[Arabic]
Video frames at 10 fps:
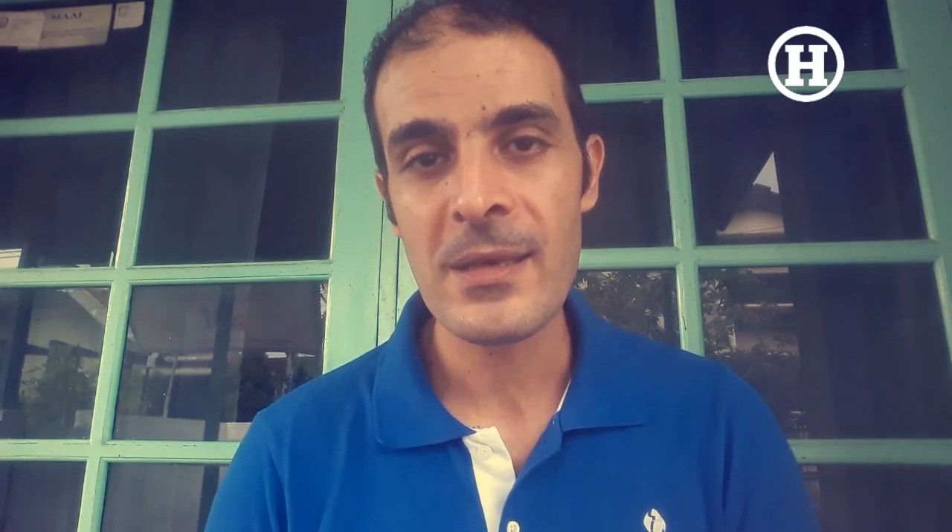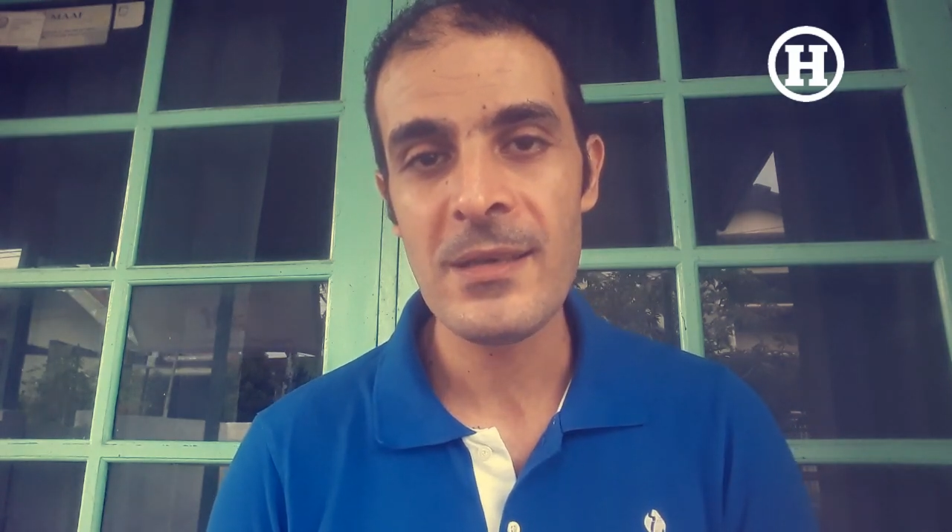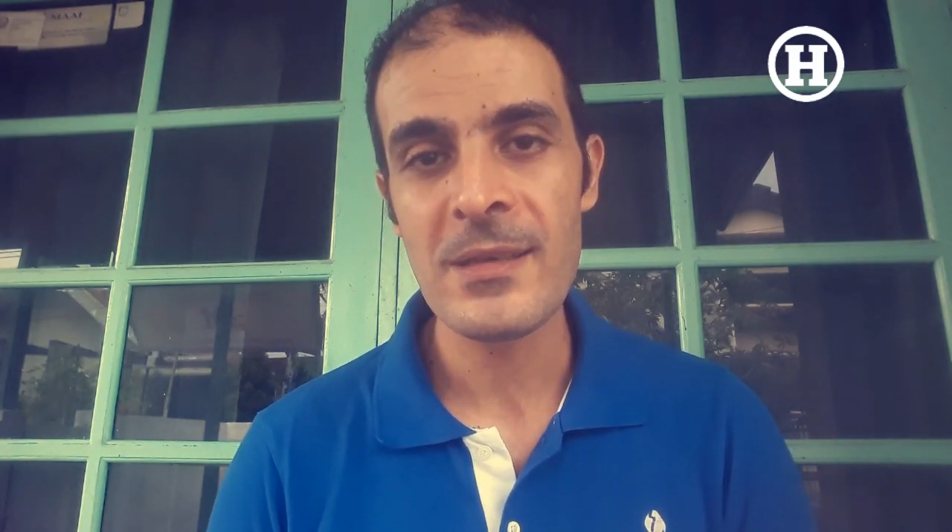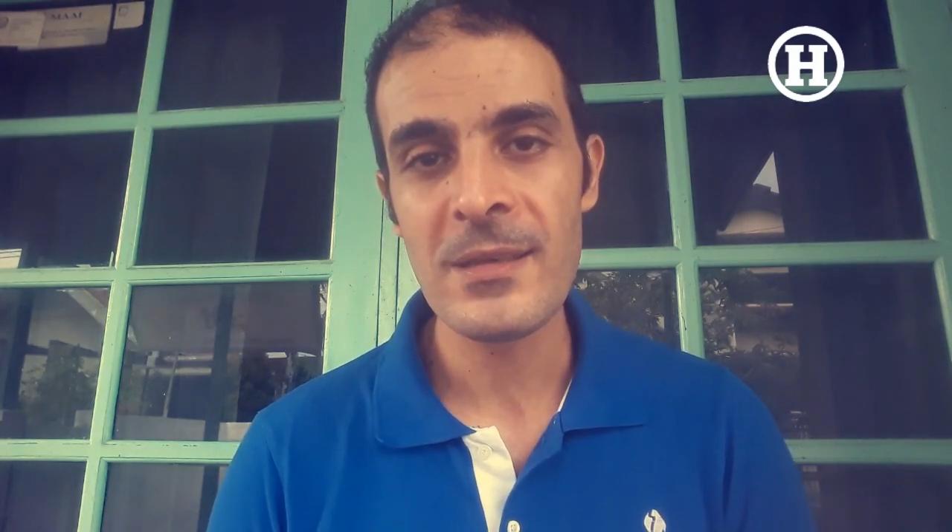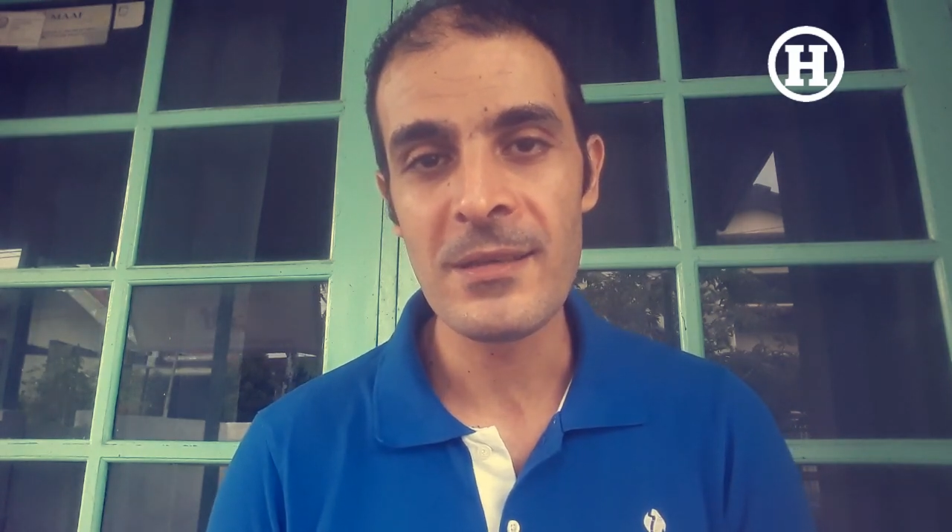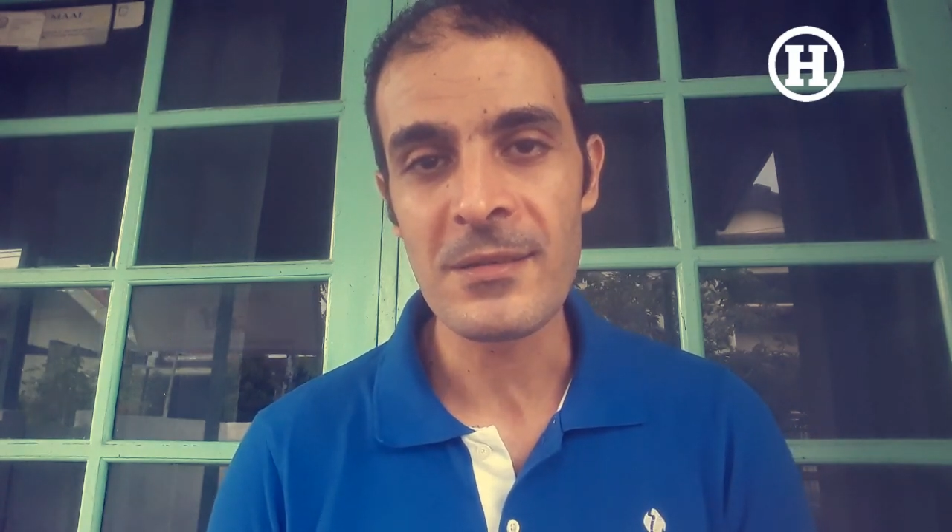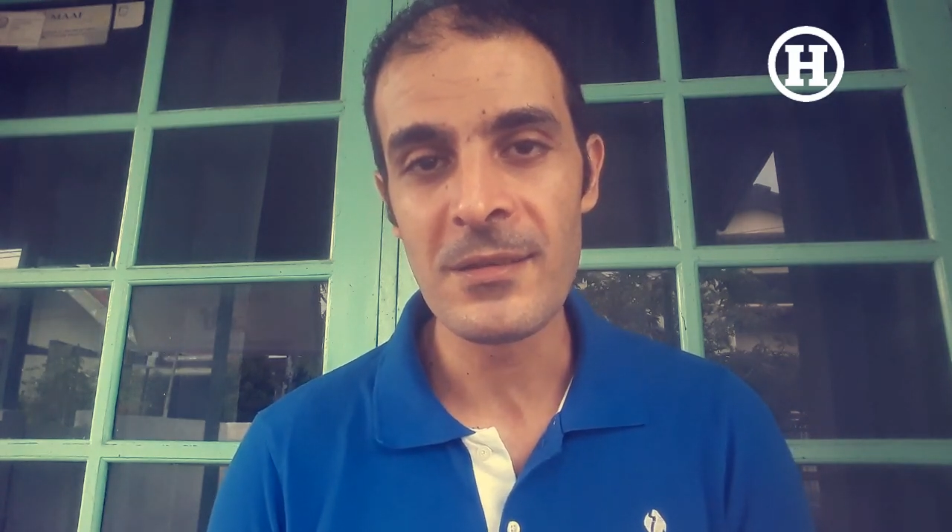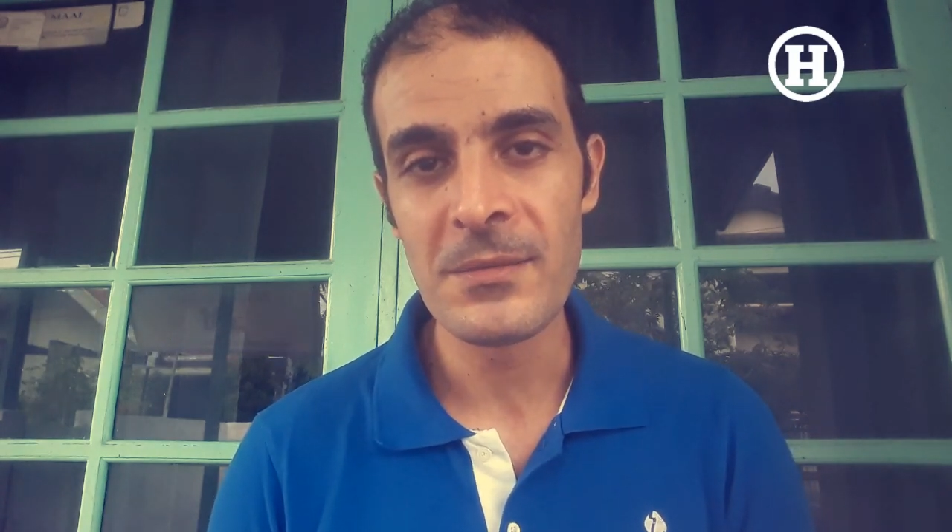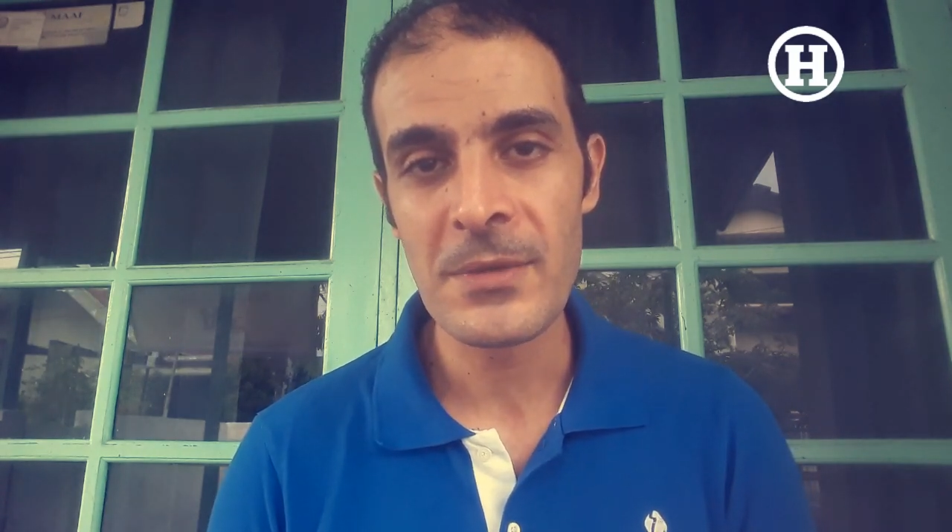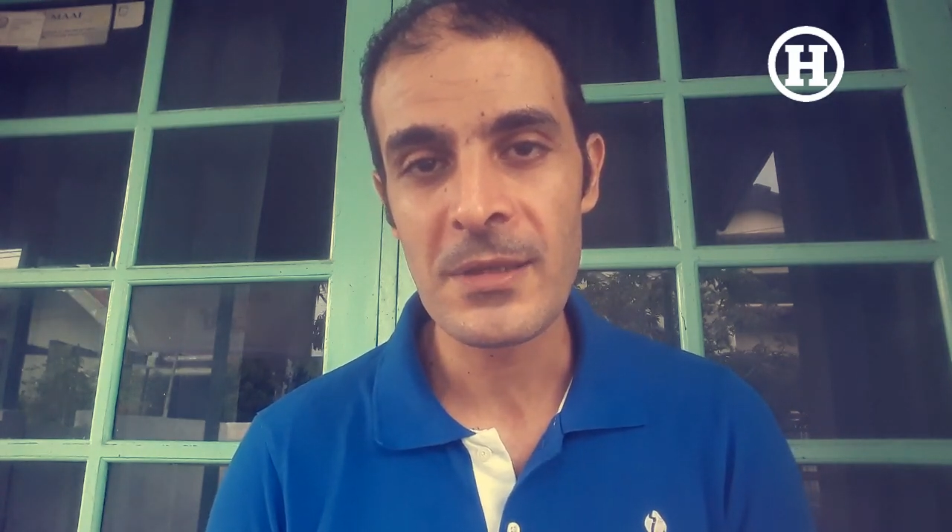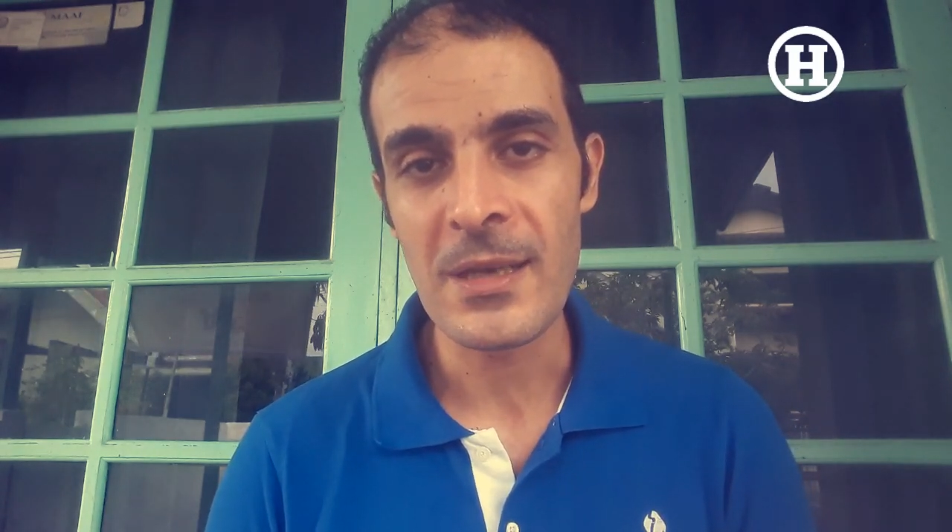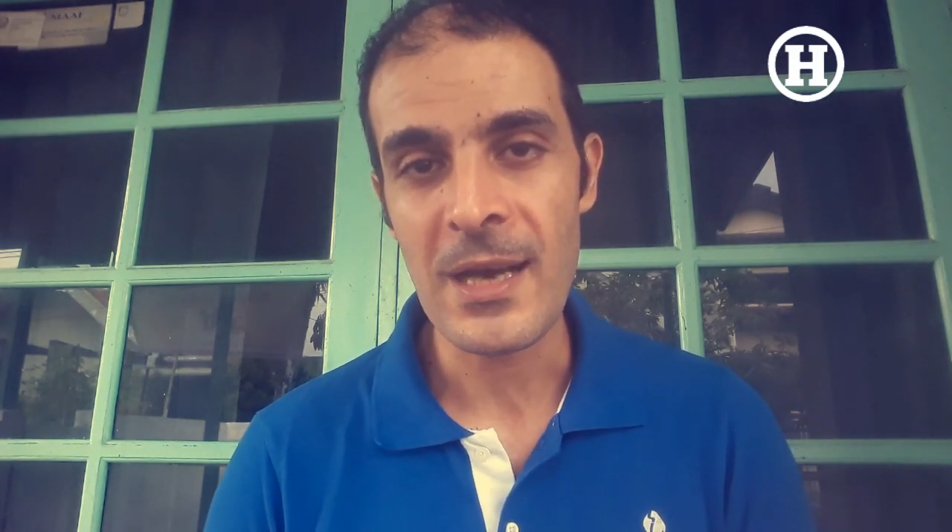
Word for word: هي إقامة